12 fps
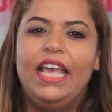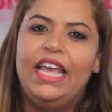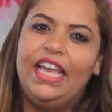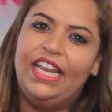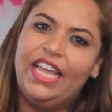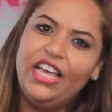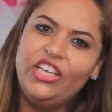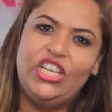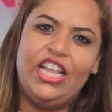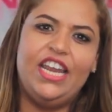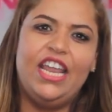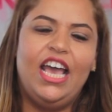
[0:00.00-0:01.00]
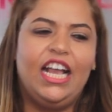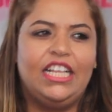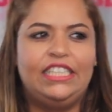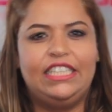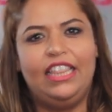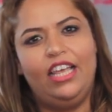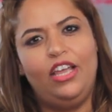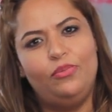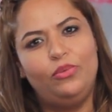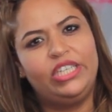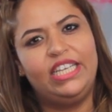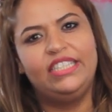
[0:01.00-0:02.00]
علاش لانها كتصلح
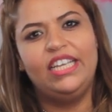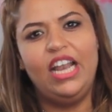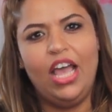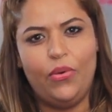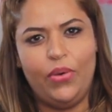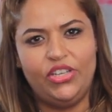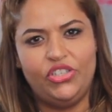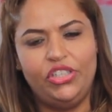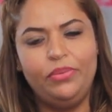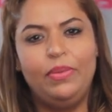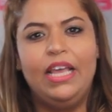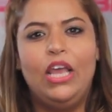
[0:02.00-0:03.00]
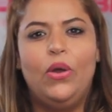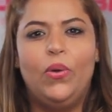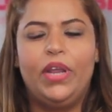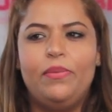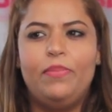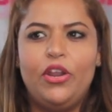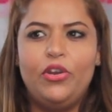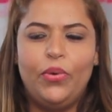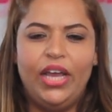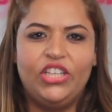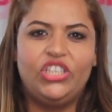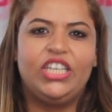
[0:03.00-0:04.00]
المشكل ديال الحواجب وكيبانوا
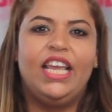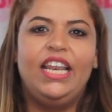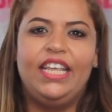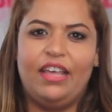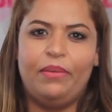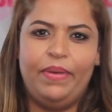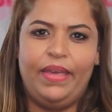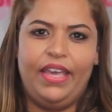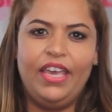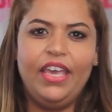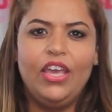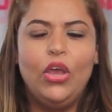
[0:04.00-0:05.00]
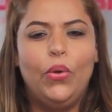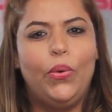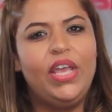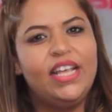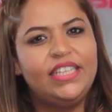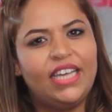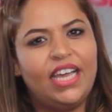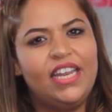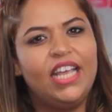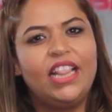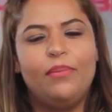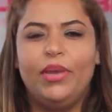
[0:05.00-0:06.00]
بواحد الشكل اللي طبيعي وهي
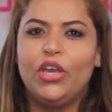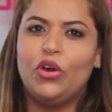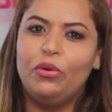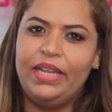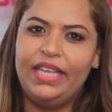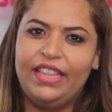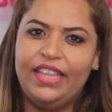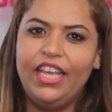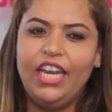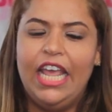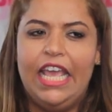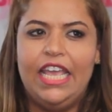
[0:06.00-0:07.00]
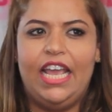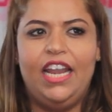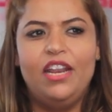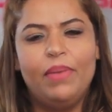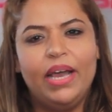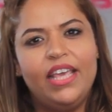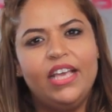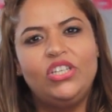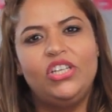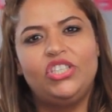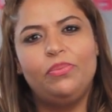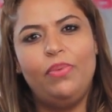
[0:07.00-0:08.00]
تقنيه الميكرو بليدين يعني المكياج
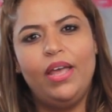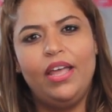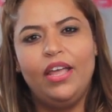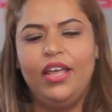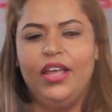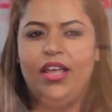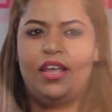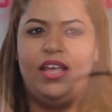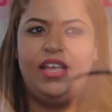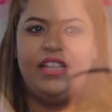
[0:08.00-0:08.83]
اللي شبه آه،